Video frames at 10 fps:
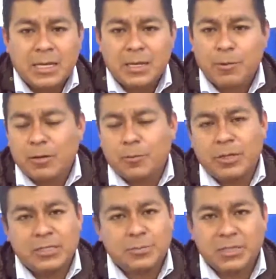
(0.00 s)
Y bueno,
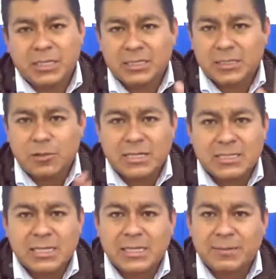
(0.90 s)
pueden disfrutar desde lo que
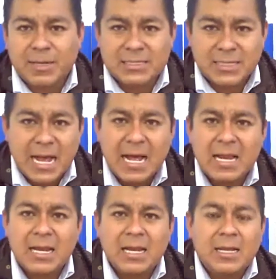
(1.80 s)
es el
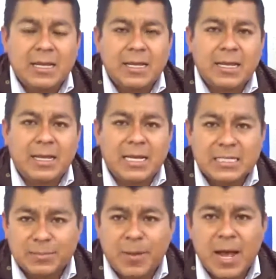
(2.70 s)
temazcal, el
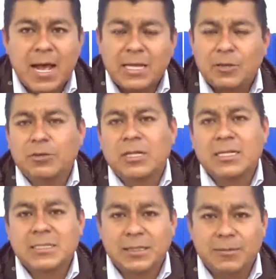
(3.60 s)
spa y
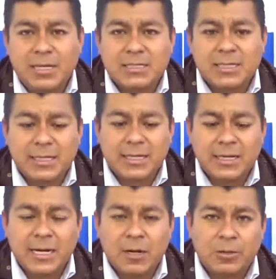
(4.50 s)
otras actividades que
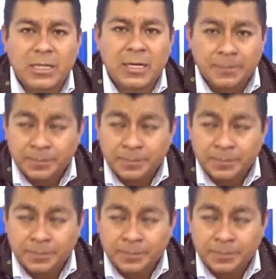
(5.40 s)
tienen en el hotel.